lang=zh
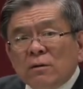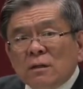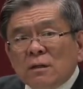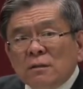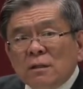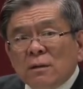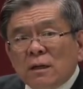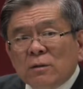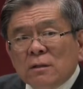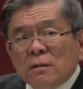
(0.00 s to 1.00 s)
我的希伯
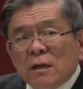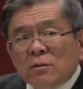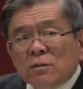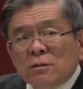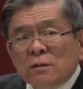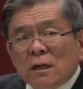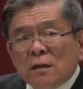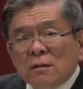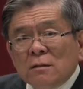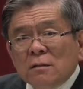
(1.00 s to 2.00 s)
来文老师讲
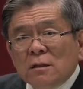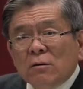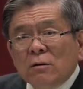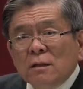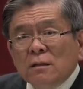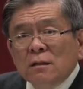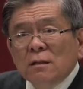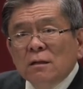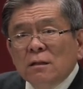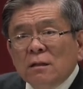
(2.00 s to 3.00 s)
早会，
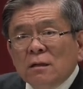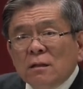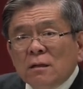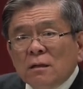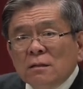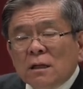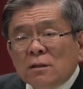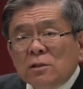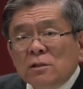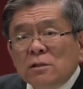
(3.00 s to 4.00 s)
讲
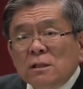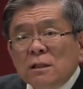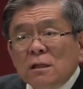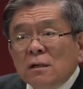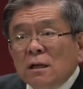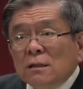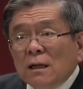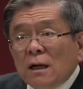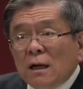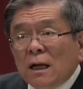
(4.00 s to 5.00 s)
十四纪
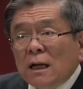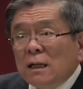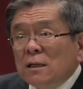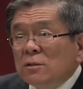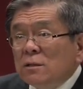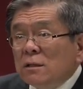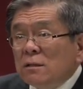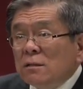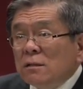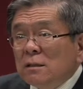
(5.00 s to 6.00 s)
阿甘的事情，
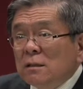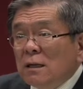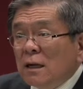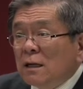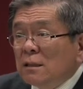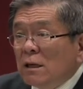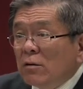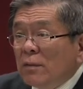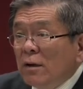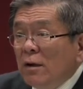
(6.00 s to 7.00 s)
亚甘的讲
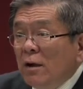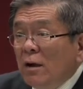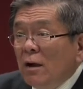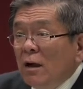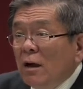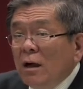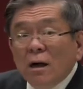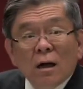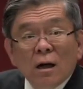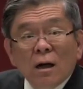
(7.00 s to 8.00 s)
过没有？
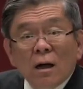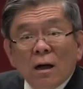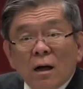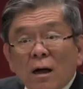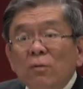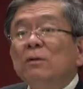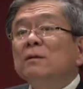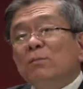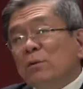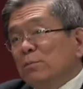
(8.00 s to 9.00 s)
啊，我我
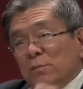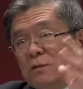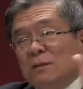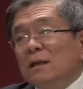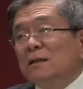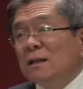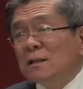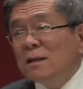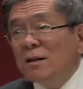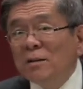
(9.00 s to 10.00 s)
不不要紧，再讲一
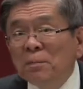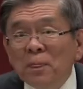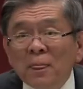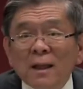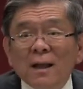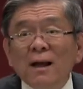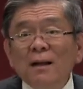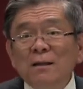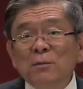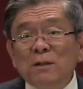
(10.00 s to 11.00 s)
次好了。啊，
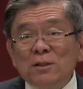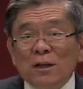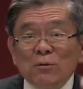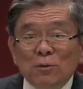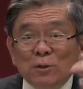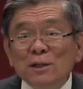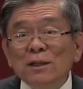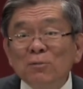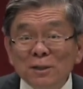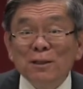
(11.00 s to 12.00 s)
你们只要上我五次
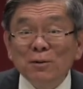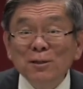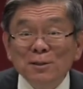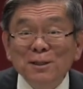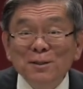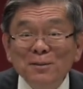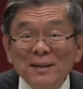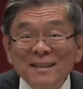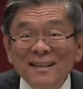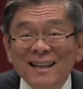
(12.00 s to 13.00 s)
课，我就讲过六次，对吗？